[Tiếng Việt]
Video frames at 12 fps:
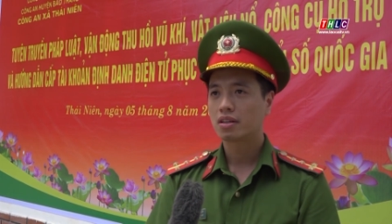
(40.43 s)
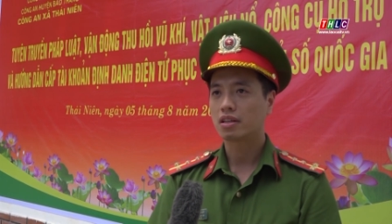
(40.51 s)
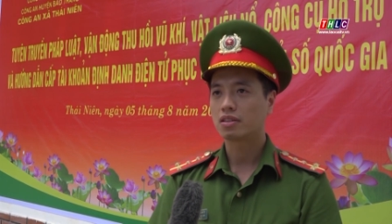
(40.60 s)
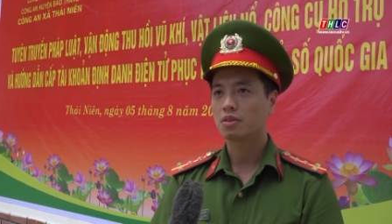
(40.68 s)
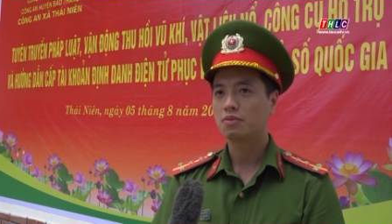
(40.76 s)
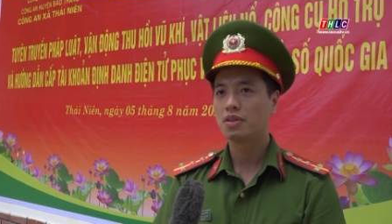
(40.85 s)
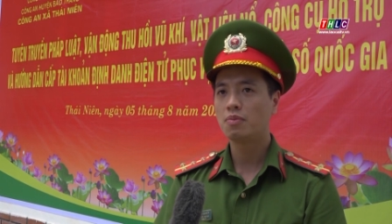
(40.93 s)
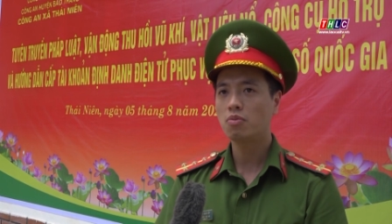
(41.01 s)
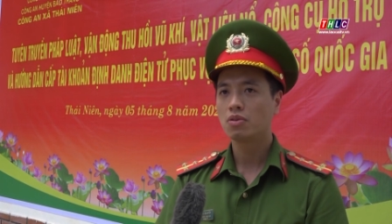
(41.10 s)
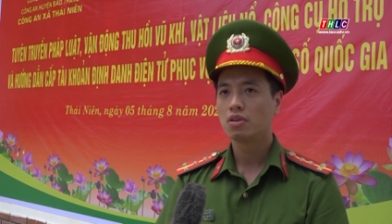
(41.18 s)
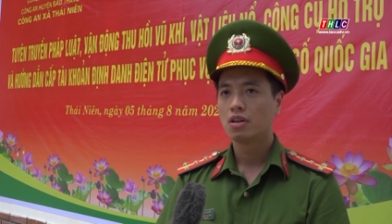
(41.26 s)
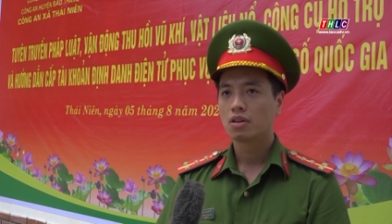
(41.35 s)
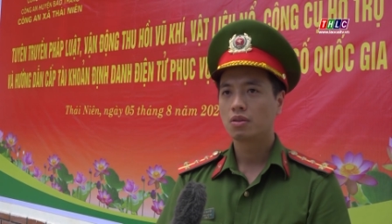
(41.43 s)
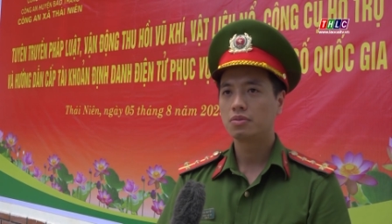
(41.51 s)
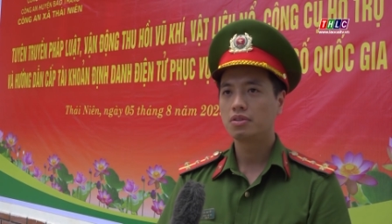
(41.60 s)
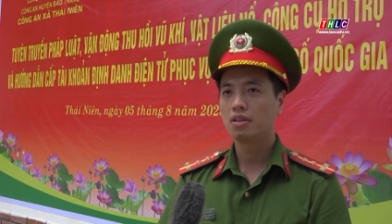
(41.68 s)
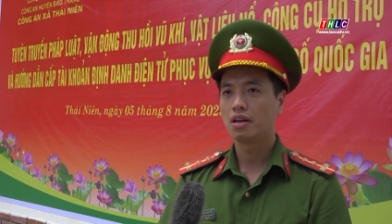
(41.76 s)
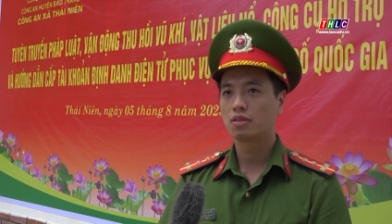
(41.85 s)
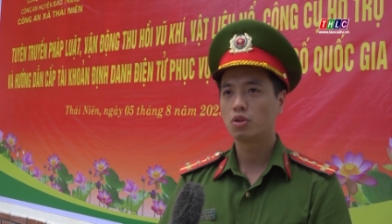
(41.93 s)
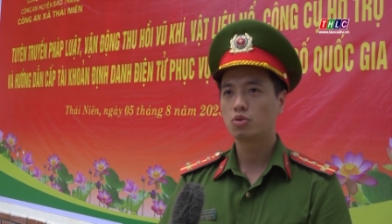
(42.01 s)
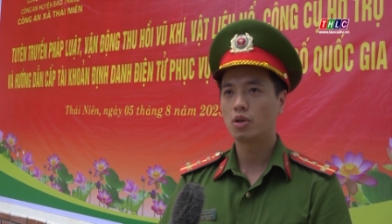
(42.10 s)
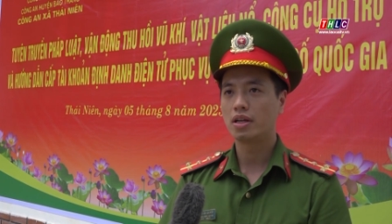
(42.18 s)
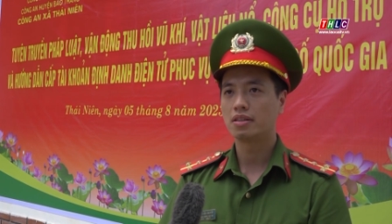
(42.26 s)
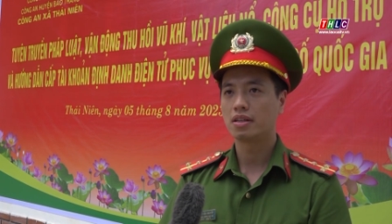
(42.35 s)
các nhóm Facebook cũng như là tuyên
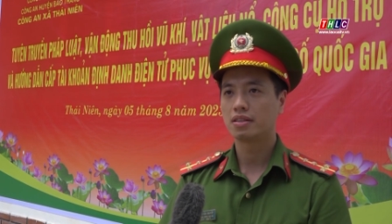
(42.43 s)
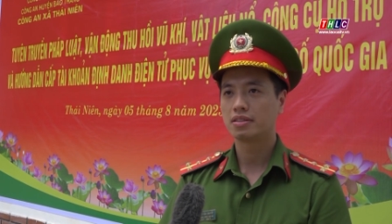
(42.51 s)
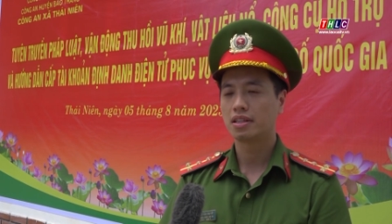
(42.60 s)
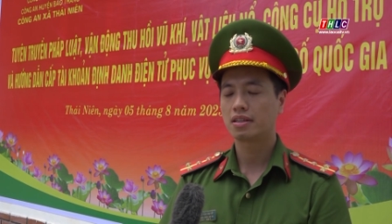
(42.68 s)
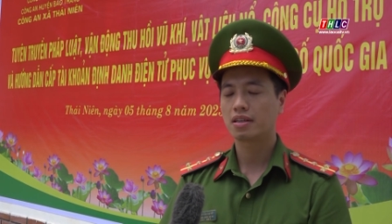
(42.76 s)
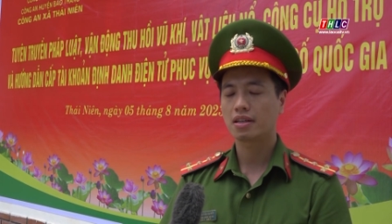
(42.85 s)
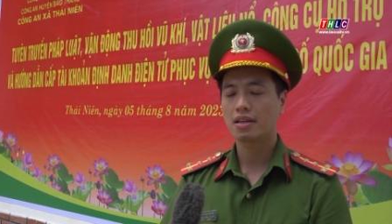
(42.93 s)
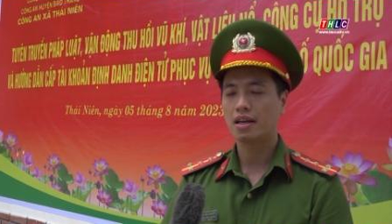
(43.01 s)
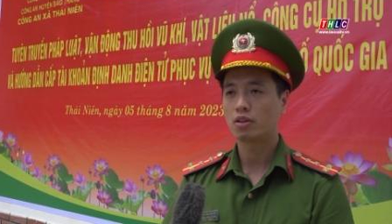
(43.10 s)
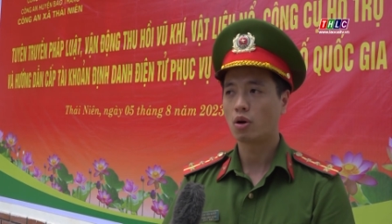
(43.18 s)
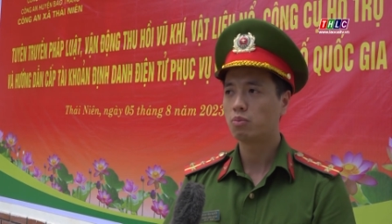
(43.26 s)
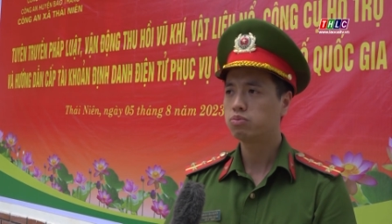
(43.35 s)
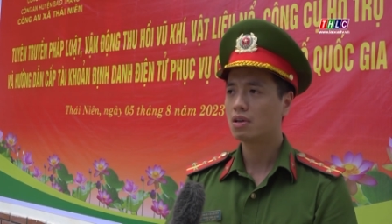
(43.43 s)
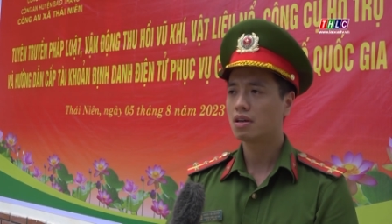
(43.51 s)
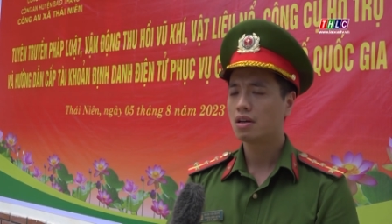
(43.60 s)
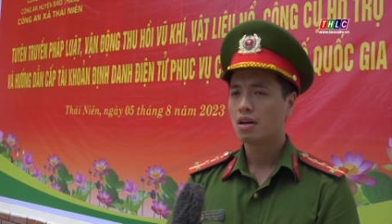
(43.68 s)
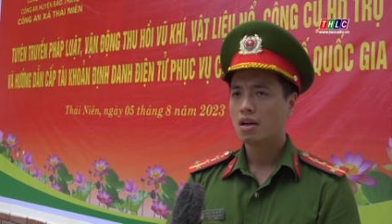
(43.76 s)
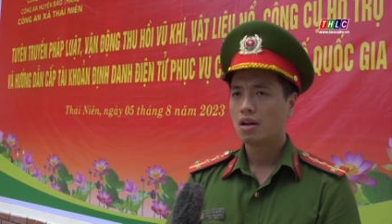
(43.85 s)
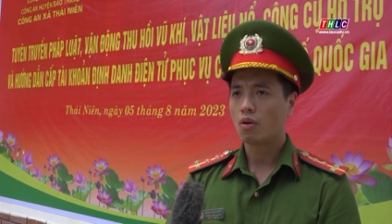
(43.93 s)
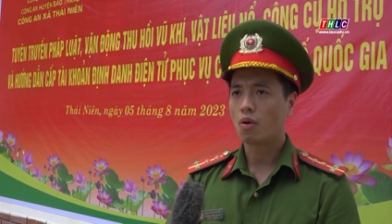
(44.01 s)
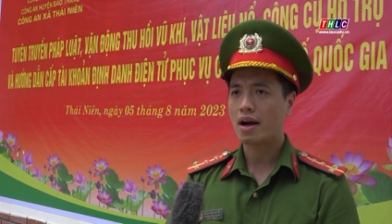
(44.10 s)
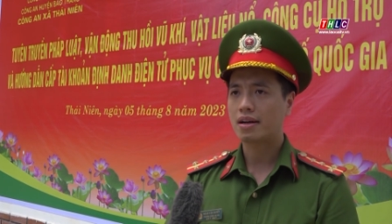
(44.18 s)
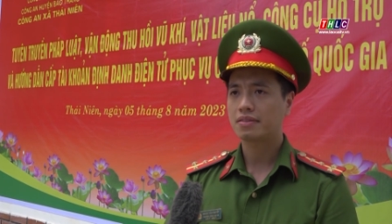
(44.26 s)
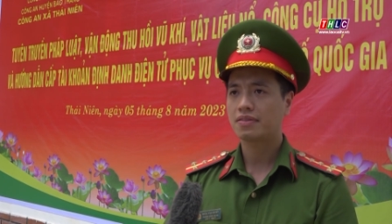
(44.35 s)
truyền trên các hệ thống
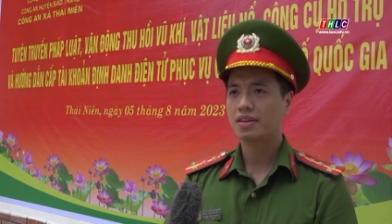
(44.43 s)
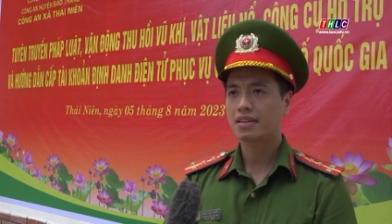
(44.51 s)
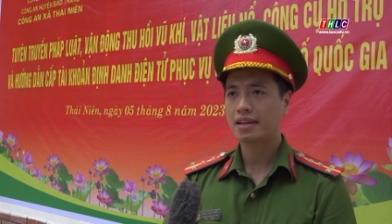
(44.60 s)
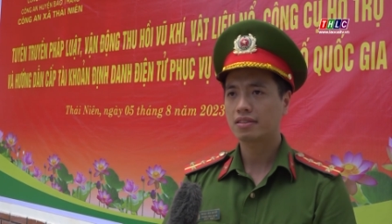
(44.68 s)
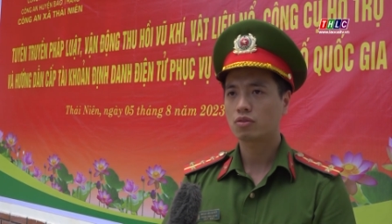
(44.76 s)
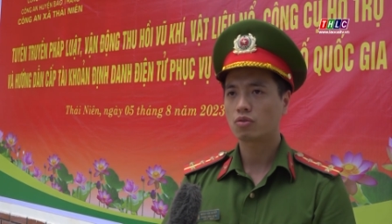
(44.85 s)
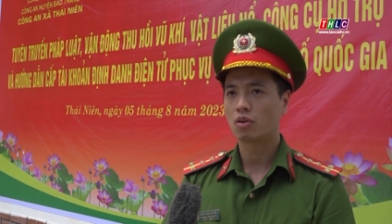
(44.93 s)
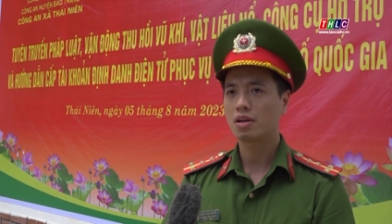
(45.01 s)
loa phát thanh của